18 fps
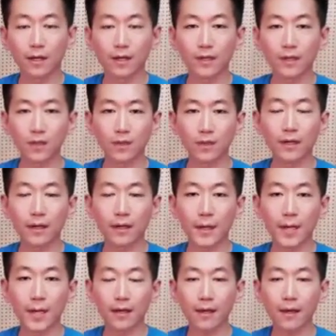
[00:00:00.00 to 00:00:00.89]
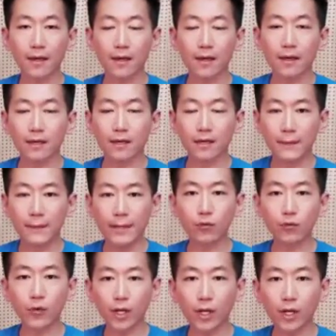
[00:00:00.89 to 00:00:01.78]
그런 다음에 이
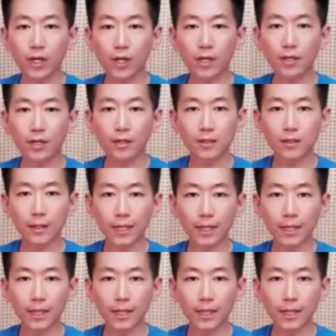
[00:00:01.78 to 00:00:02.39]
멘토링을